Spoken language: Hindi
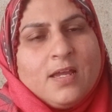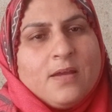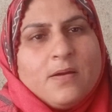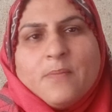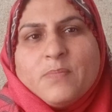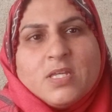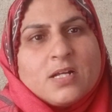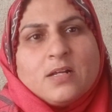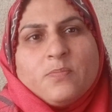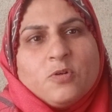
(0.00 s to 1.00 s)
है अम्मी
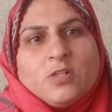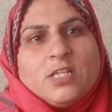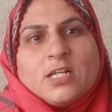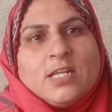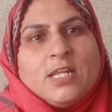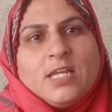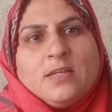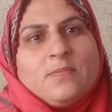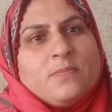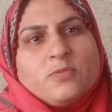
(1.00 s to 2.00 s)
अगर बोल दे कि नहीं